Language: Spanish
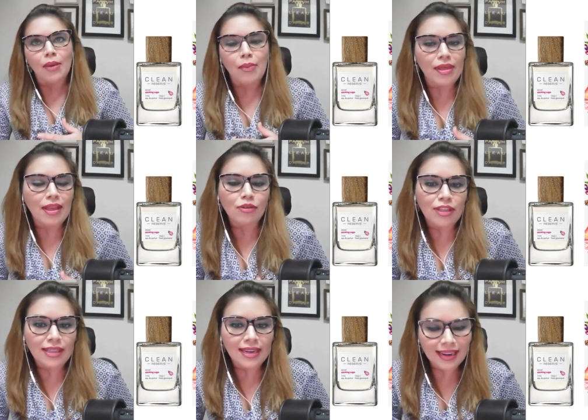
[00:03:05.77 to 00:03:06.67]
Puede
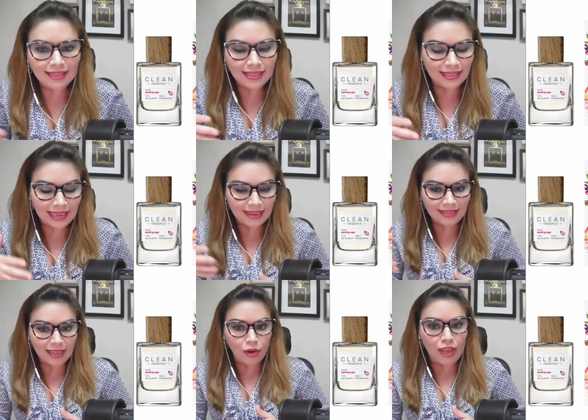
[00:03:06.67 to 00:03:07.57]
usted tener que
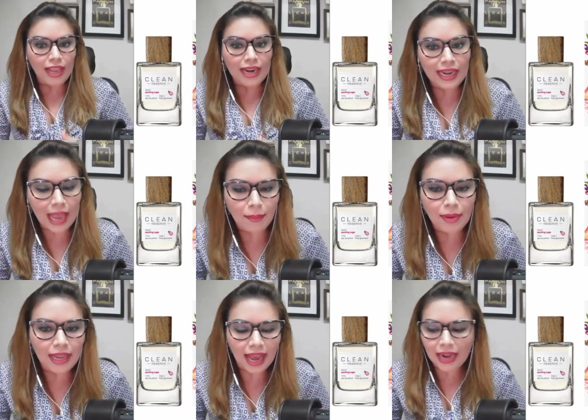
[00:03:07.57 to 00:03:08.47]
tenerse que
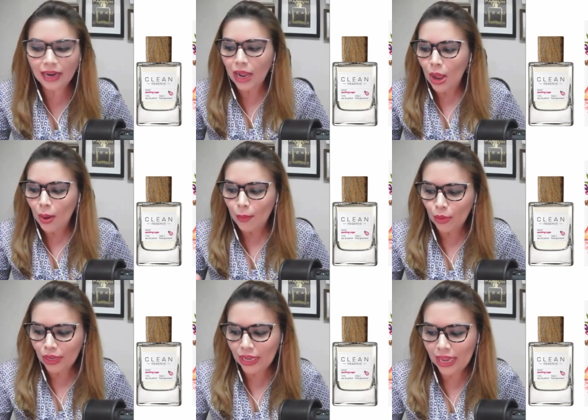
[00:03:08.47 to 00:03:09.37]
reaplicar
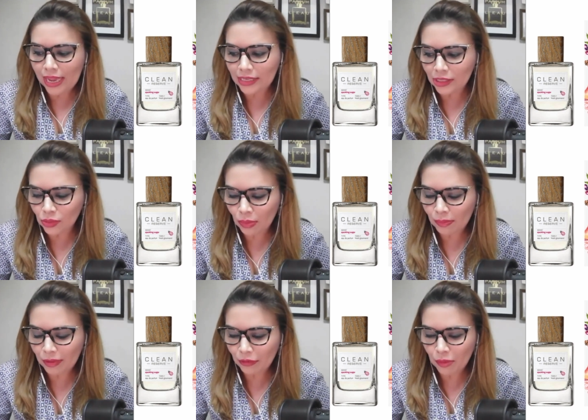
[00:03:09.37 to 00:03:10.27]
porque es un
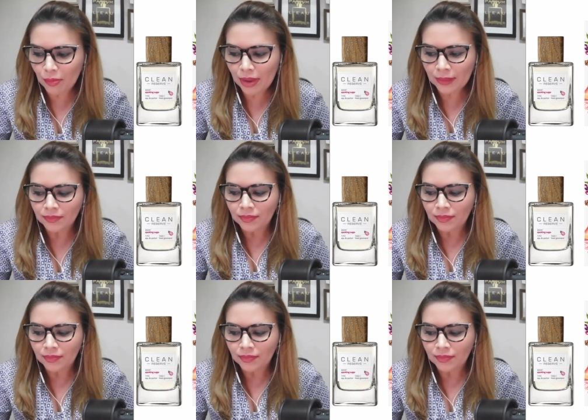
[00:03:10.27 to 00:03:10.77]
perfume